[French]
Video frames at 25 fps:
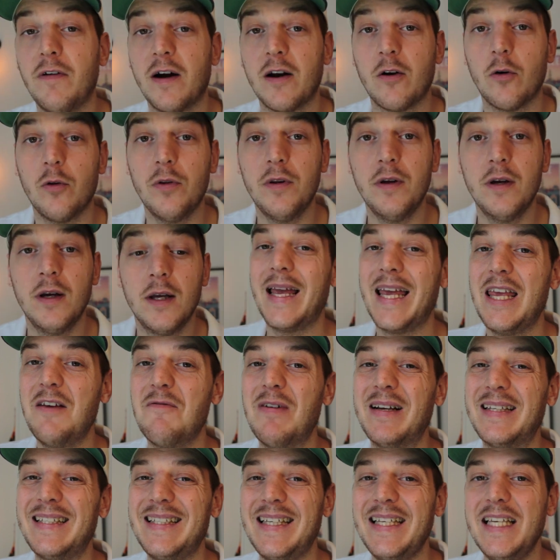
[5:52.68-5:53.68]
Finlande et
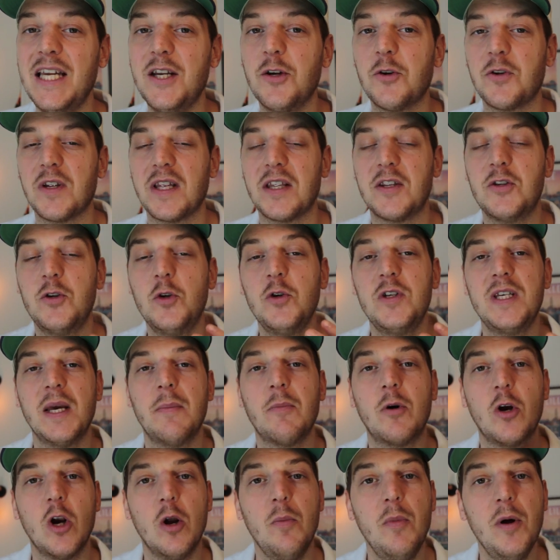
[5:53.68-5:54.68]
il va signer dans un
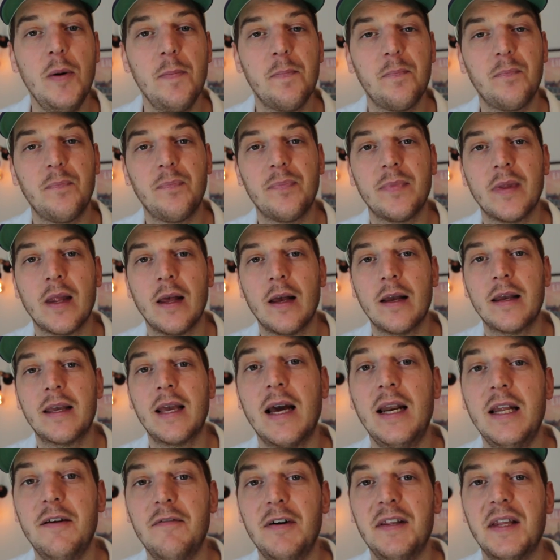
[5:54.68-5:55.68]
deuxième club.
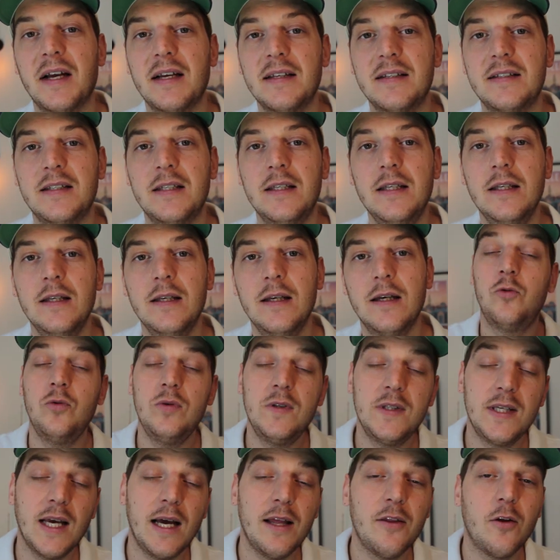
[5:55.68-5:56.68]
Kalevan Rasti.
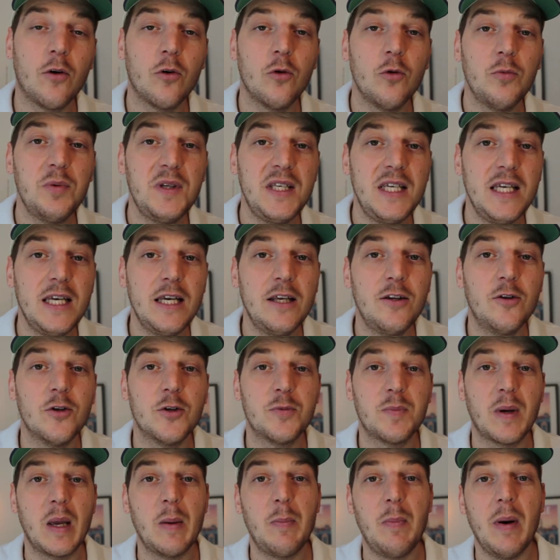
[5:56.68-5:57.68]
Tout ça dans l'optique de
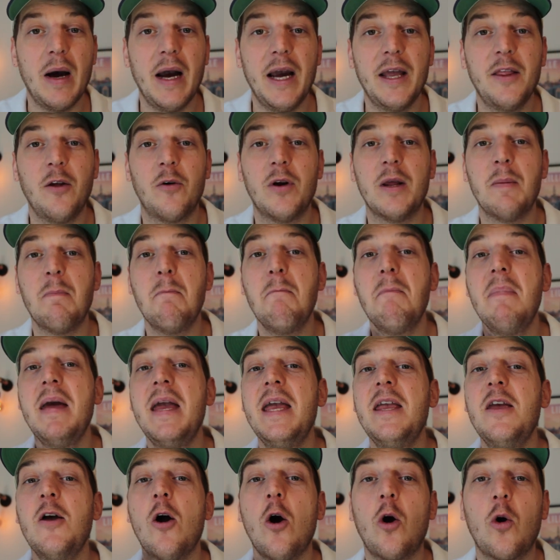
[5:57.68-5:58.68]
se préparer dans les
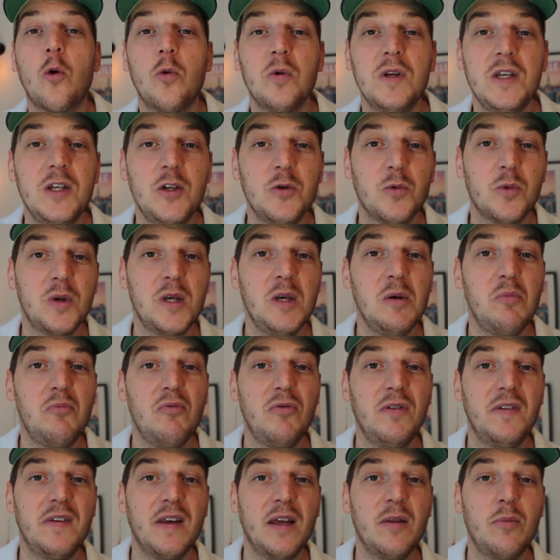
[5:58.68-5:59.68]
meilleures conditions qui
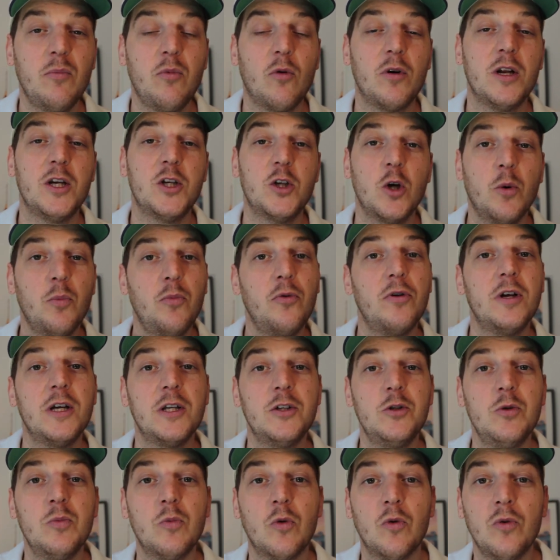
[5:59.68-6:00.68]
puissent être pour les
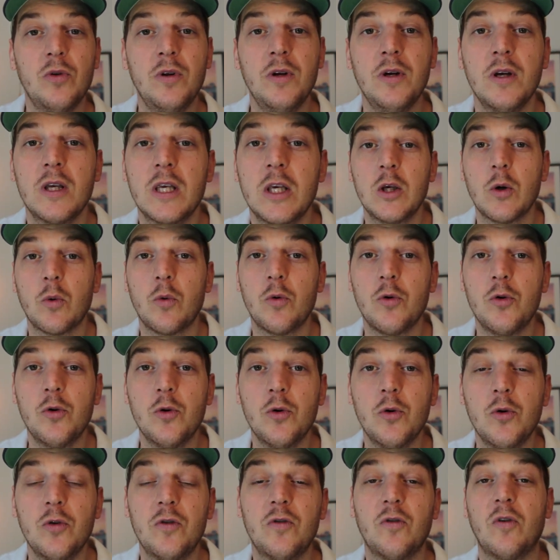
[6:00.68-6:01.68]
championnats du monde qui ont
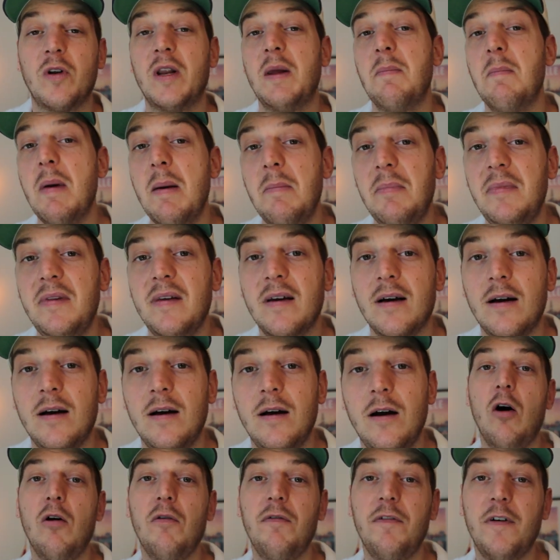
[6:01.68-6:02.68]
lieu sur les mêmes
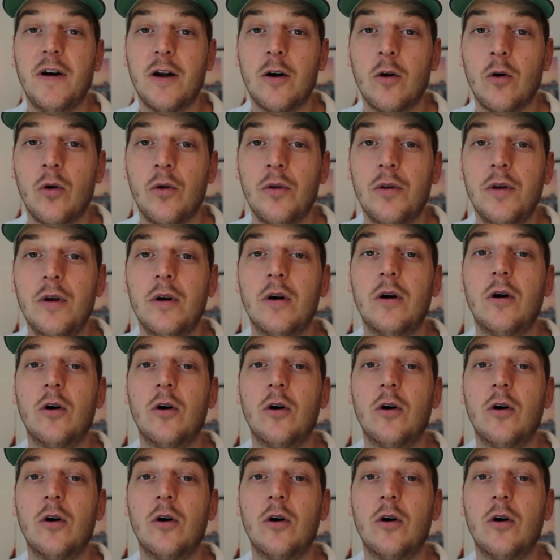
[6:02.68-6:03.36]
terrains en Finlande